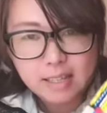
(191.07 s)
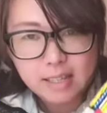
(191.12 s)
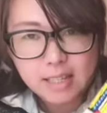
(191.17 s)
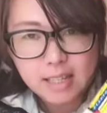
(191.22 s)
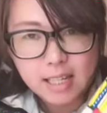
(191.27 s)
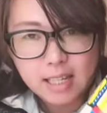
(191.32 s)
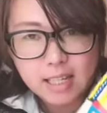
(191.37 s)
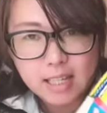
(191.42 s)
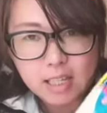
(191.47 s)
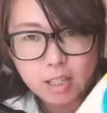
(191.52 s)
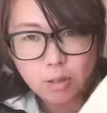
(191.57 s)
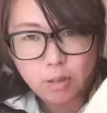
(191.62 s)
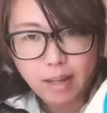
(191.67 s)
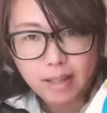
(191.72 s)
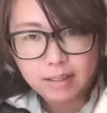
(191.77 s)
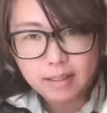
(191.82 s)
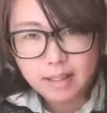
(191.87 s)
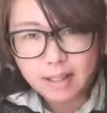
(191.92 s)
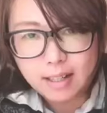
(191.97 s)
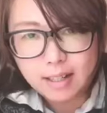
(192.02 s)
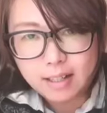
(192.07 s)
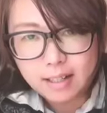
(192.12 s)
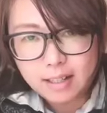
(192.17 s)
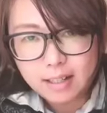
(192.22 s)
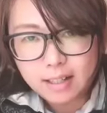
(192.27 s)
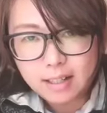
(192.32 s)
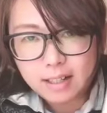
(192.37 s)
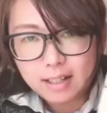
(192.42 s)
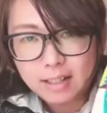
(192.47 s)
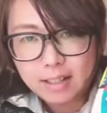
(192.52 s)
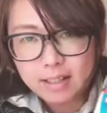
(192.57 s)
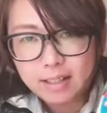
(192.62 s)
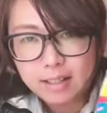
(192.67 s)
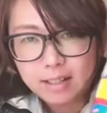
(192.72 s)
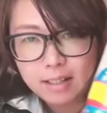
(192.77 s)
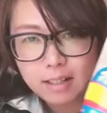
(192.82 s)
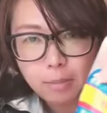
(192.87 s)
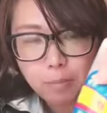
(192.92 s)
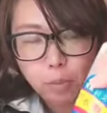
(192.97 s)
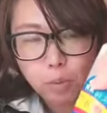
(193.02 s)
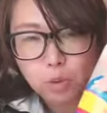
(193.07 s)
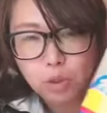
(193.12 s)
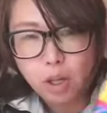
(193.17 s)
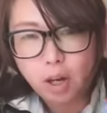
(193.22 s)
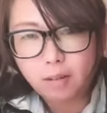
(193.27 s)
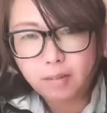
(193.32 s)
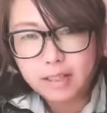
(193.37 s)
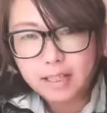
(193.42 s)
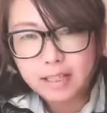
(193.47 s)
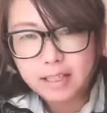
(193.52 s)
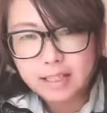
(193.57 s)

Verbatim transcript: 七十元的不充